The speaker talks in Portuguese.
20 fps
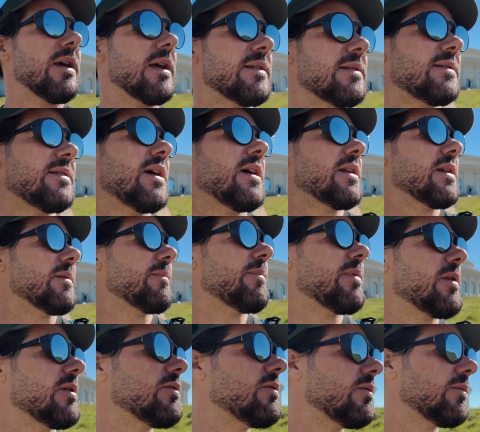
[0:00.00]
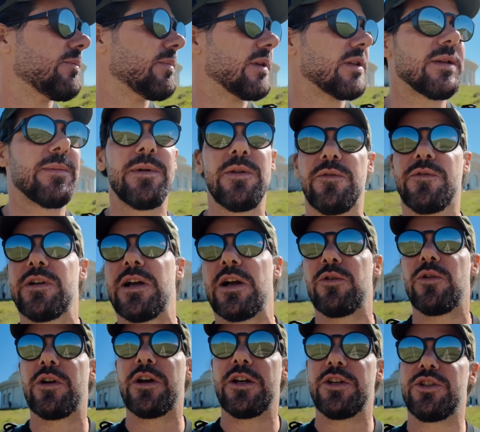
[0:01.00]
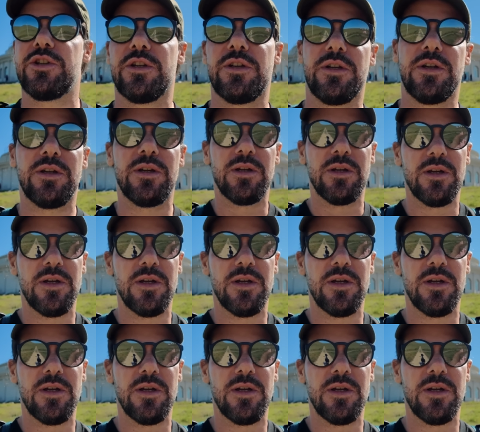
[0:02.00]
a cena para, não, para também não ficar com a caixa